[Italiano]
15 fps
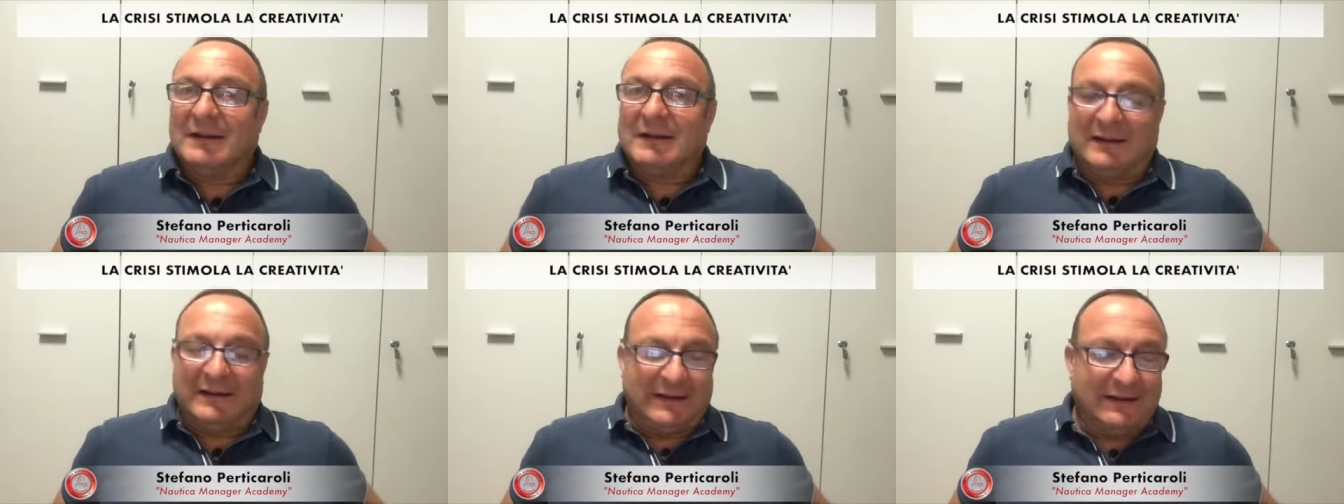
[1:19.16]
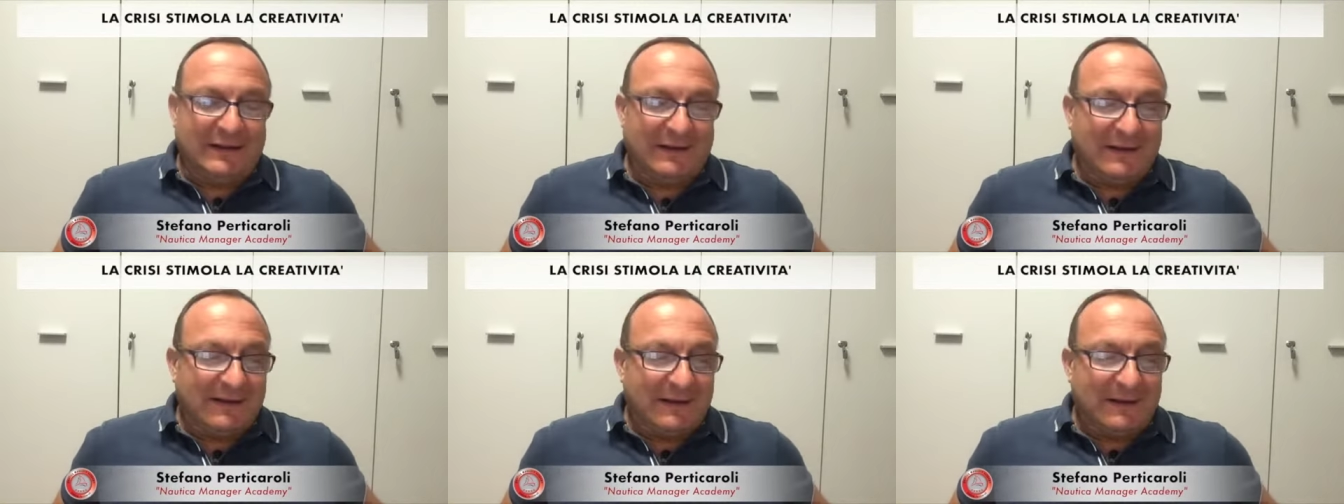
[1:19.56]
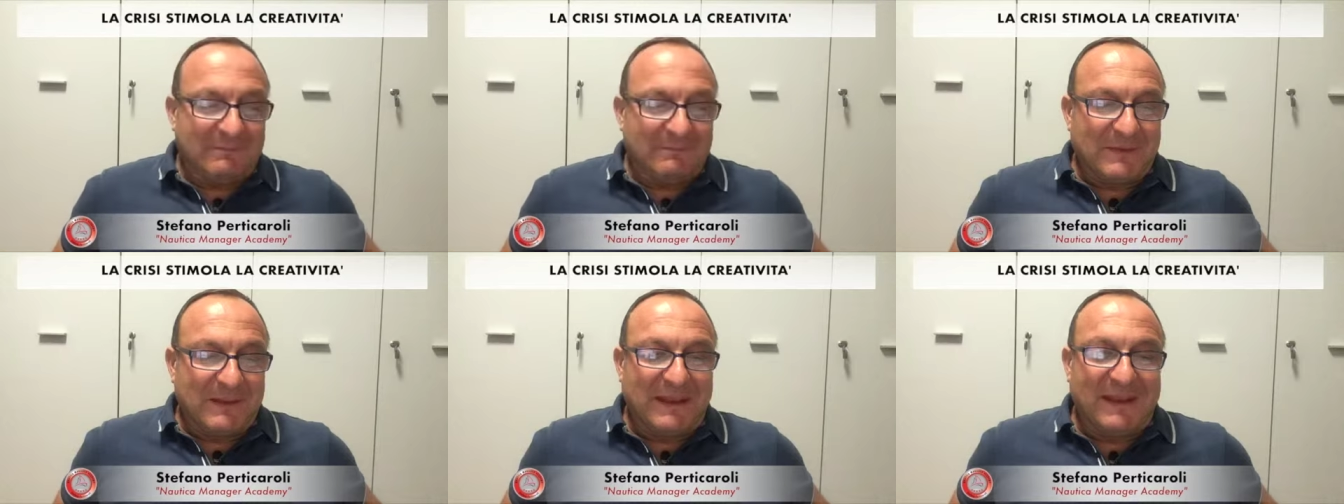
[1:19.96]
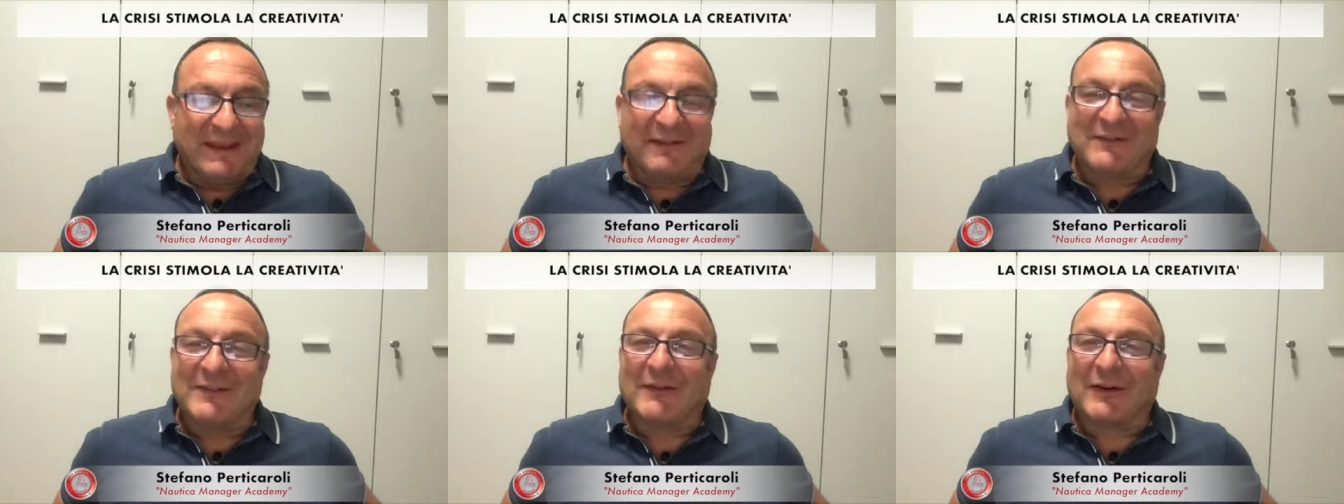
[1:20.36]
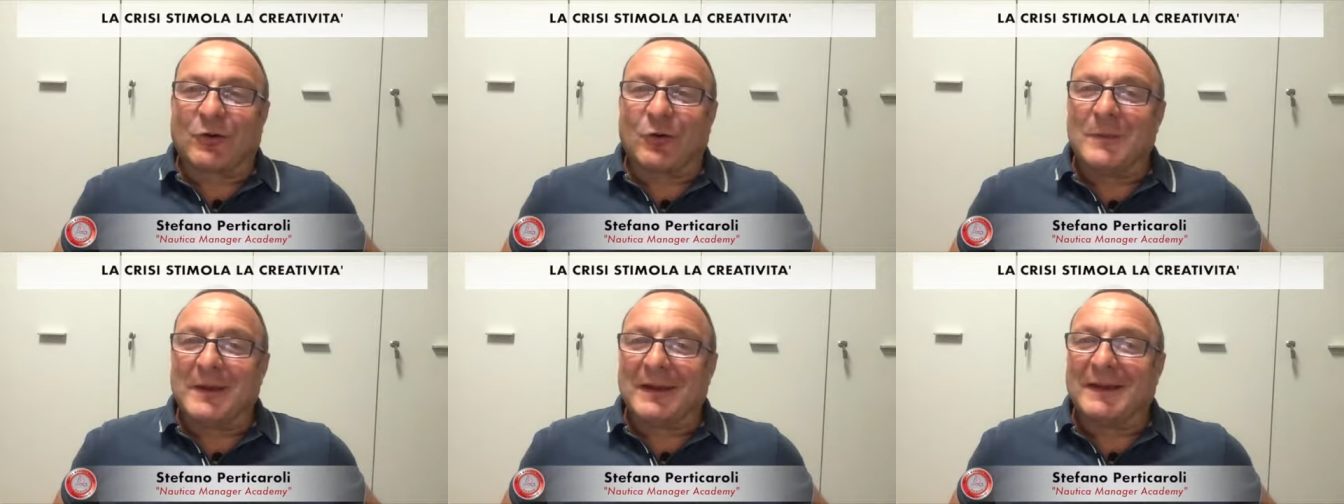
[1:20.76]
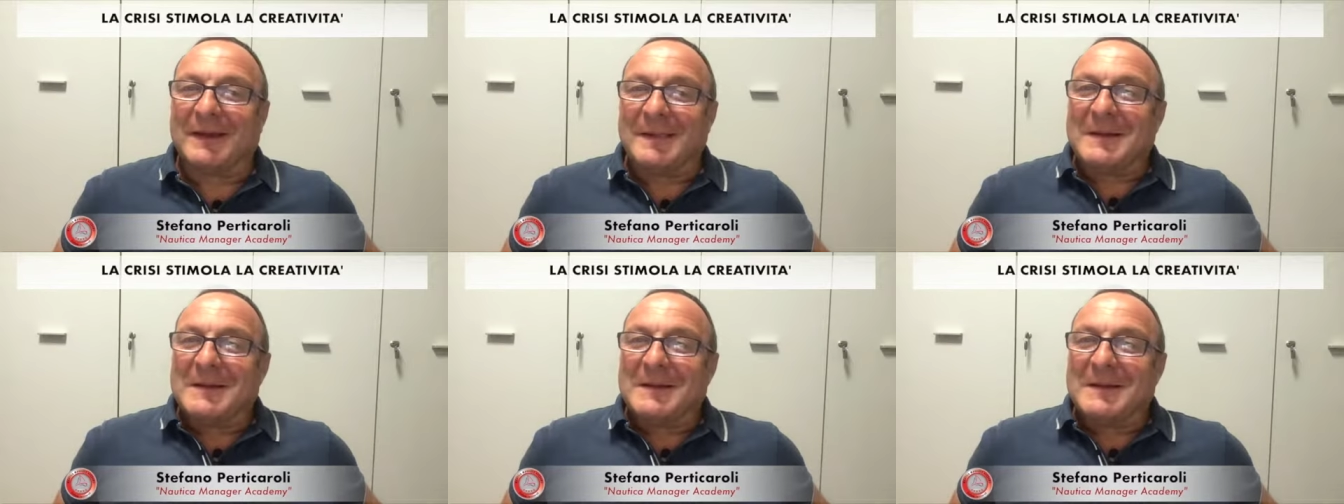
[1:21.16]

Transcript: eh, e aveva come,